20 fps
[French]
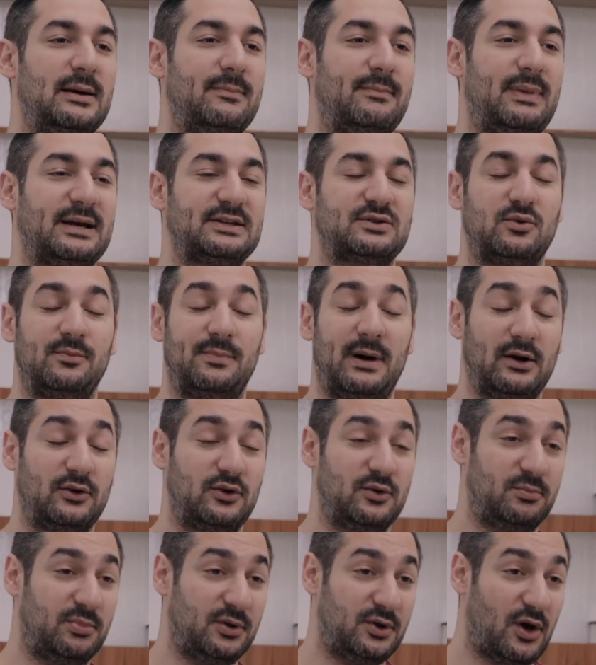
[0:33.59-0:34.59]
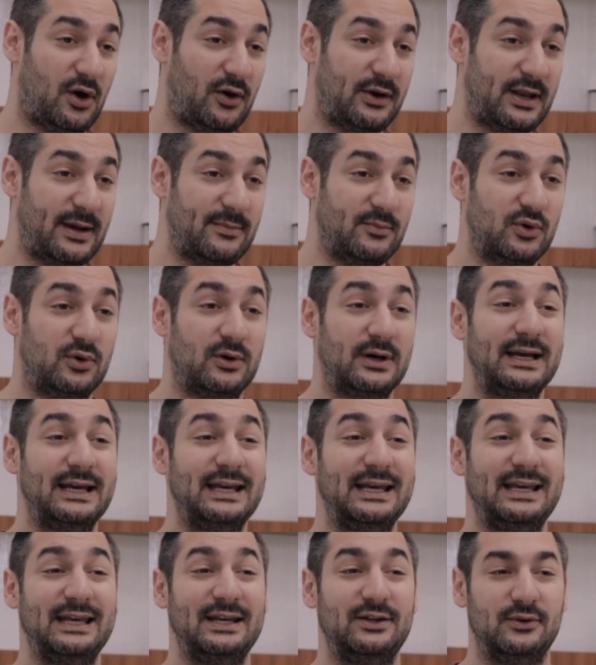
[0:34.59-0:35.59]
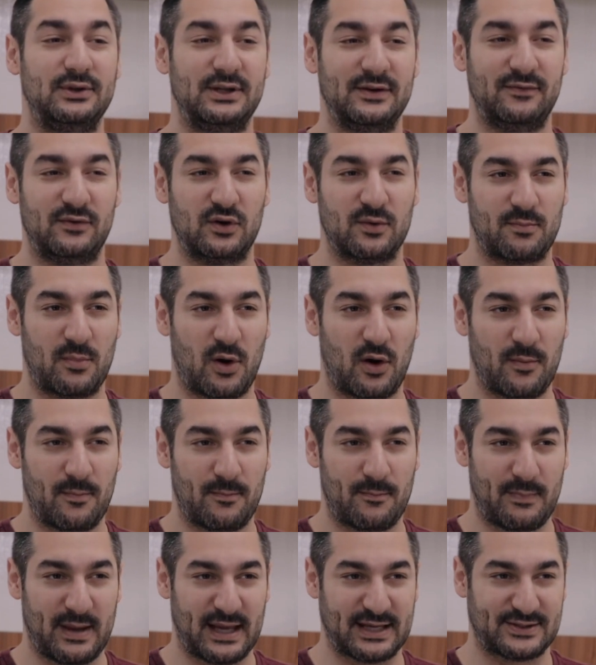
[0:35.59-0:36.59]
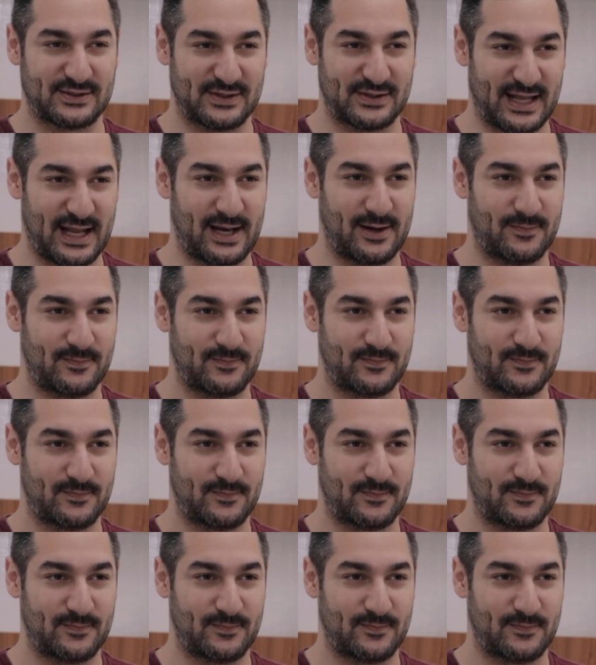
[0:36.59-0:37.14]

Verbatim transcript: parce qu'on parle de bonheur en amour et de développement personnel.